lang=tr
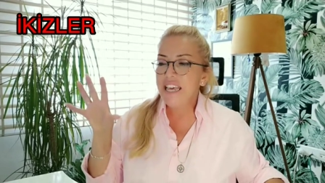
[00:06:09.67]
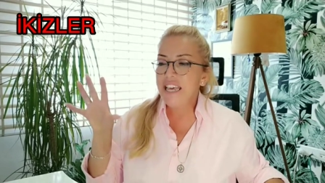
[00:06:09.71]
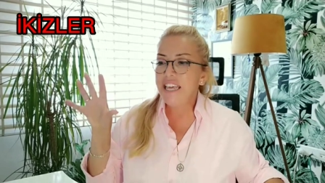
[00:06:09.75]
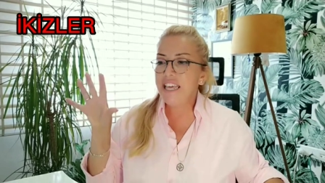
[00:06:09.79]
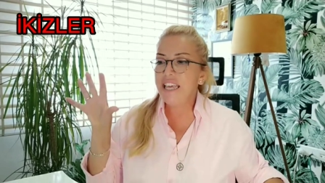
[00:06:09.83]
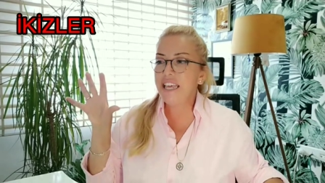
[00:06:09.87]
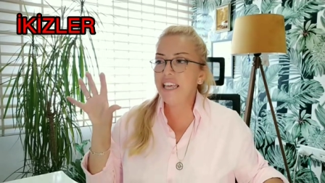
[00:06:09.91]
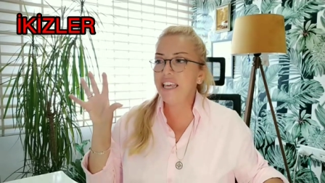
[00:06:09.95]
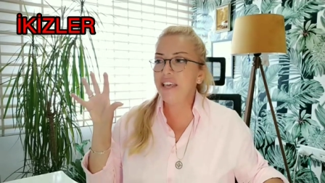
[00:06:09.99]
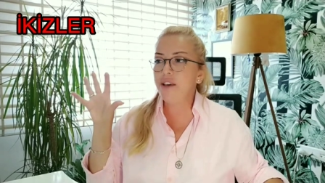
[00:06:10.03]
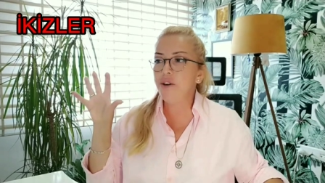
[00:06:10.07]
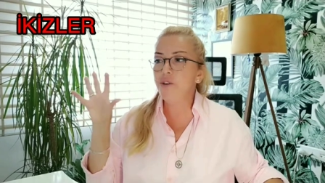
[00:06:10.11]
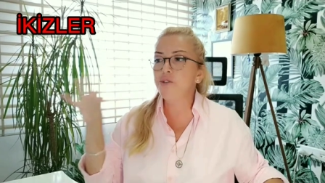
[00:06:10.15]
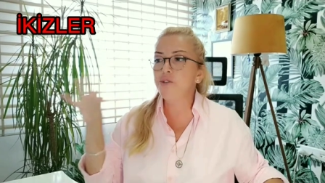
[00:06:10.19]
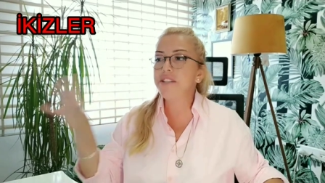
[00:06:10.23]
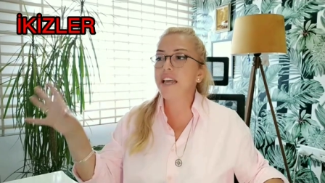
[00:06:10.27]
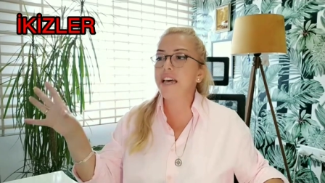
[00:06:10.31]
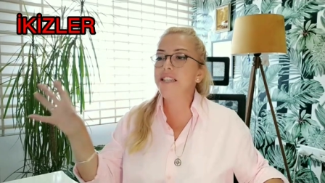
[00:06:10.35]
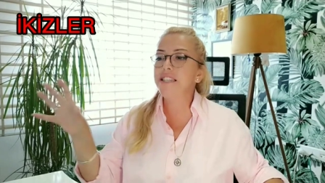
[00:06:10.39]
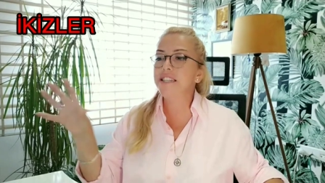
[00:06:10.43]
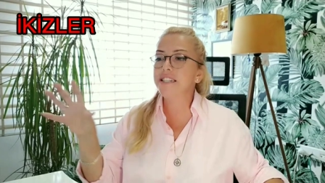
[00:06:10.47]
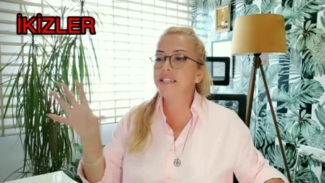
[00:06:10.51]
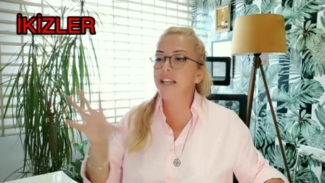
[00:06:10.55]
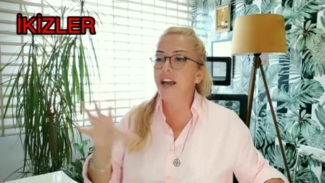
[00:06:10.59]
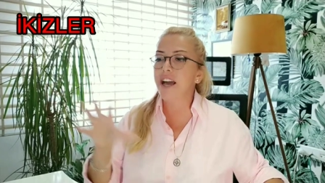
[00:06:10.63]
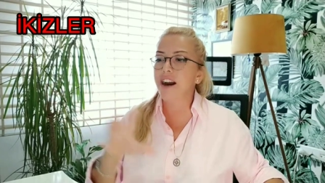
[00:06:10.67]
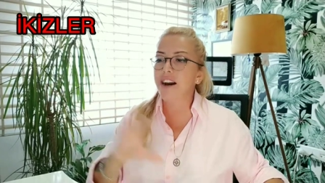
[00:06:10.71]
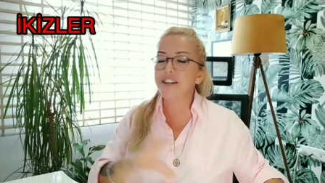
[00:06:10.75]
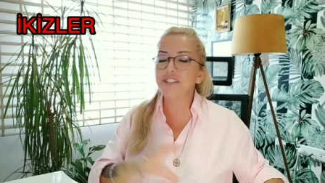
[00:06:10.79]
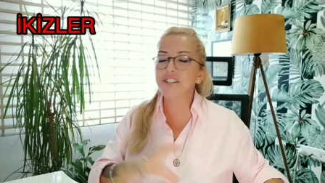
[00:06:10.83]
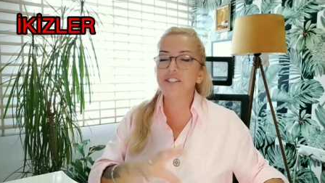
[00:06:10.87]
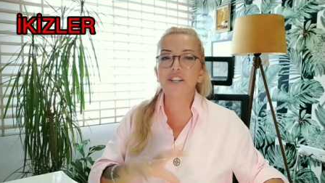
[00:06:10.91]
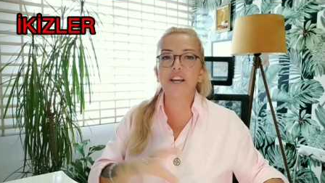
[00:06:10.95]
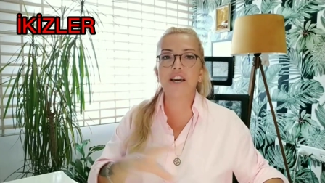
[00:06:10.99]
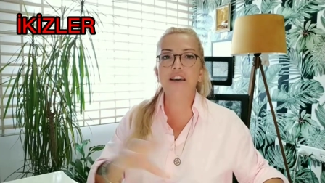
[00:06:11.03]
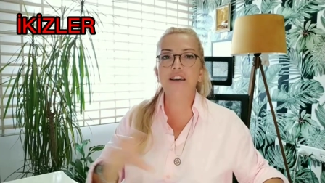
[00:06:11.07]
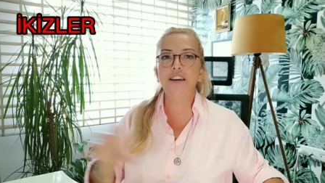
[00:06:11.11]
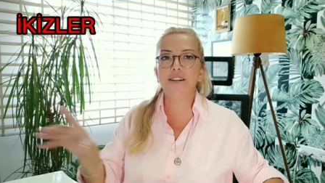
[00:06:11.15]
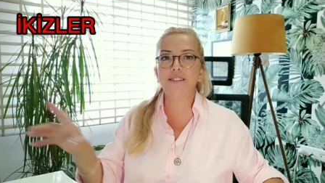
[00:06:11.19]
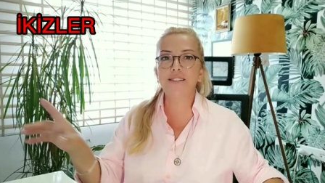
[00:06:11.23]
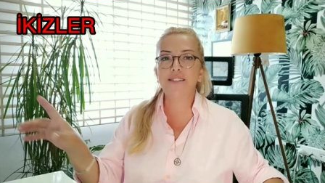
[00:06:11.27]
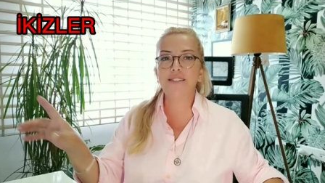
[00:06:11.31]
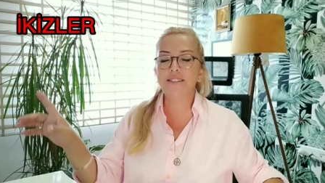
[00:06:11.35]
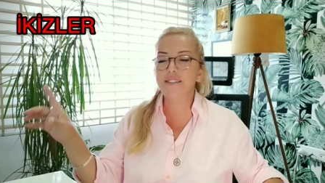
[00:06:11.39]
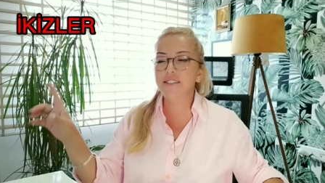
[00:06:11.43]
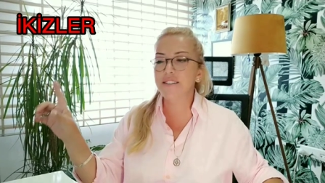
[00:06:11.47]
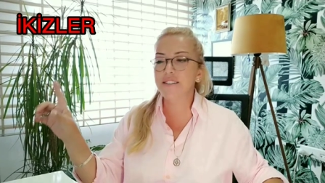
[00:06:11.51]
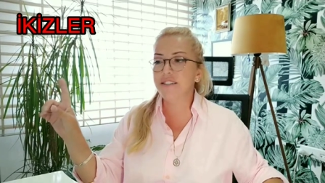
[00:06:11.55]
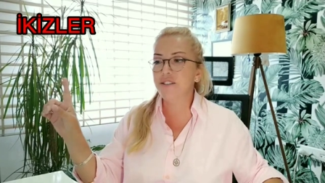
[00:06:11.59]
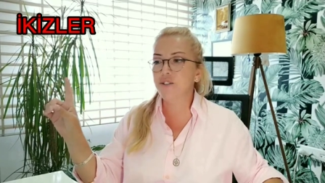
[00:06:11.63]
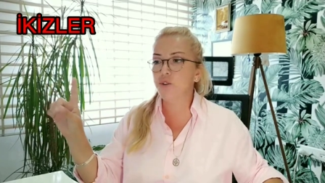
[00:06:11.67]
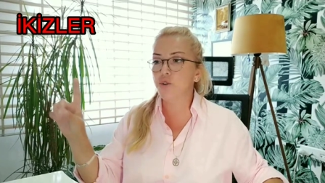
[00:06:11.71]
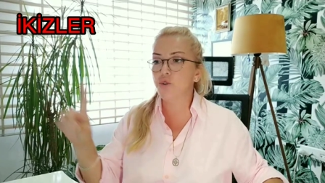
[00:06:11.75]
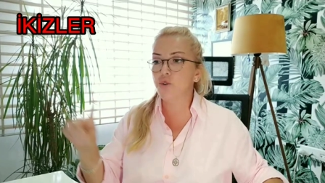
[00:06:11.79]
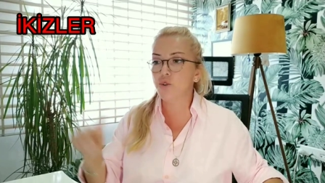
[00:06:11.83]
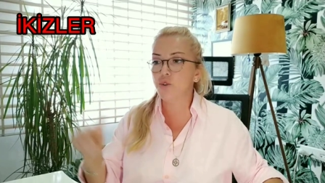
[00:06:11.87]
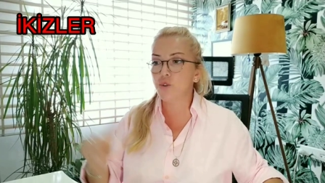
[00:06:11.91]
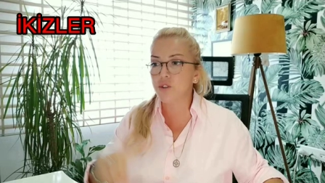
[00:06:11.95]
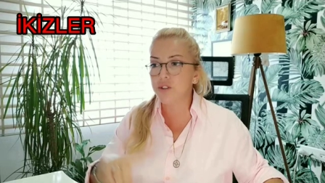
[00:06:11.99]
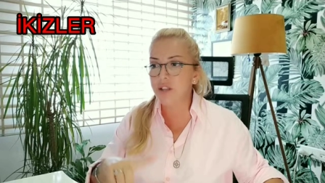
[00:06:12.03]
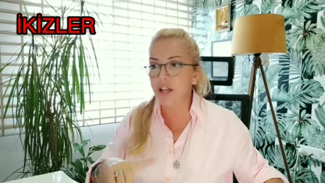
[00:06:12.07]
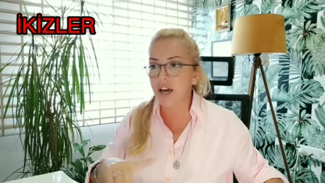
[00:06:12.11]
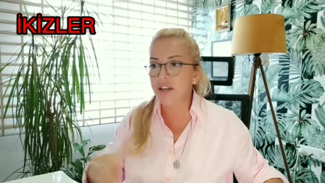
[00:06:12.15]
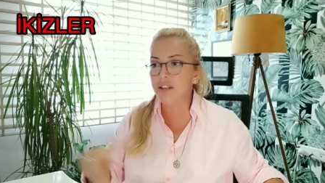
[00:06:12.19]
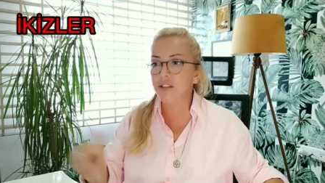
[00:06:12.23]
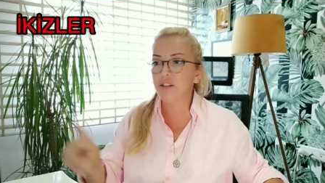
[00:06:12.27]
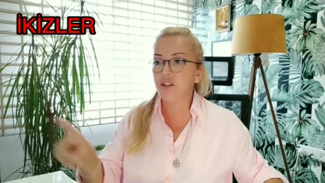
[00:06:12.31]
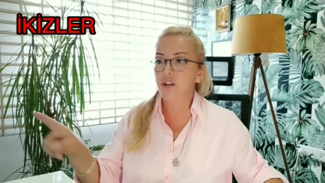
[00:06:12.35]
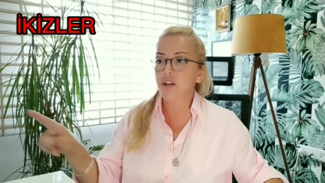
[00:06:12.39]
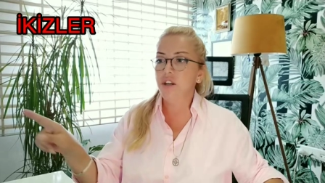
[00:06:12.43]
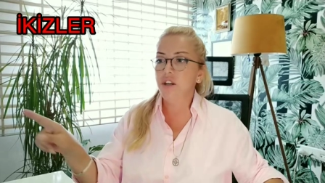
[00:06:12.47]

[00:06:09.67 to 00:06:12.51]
E, özellikle aşk hayatı, çocuklar,